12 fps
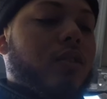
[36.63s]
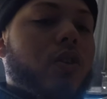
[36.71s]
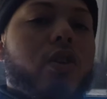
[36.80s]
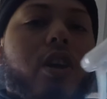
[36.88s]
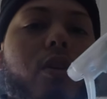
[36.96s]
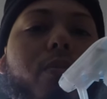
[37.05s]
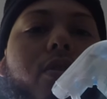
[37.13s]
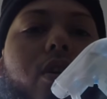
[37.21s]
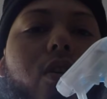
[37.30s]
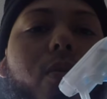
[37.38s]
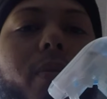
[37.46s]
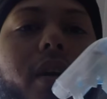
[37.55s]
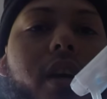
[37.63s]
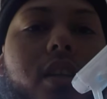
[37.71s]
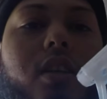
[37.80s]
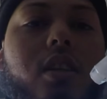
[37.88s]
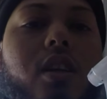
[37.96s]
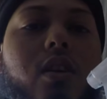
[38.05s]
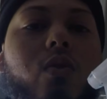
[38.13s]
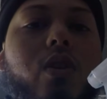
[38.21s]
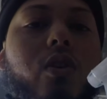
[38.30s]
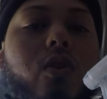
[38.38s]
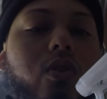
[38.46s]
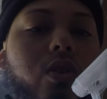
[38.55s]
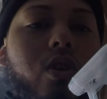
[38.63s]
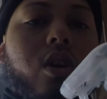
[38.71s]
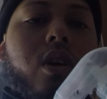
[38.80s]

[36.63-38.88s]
No os recomiendo que compren este si tienen un negocio.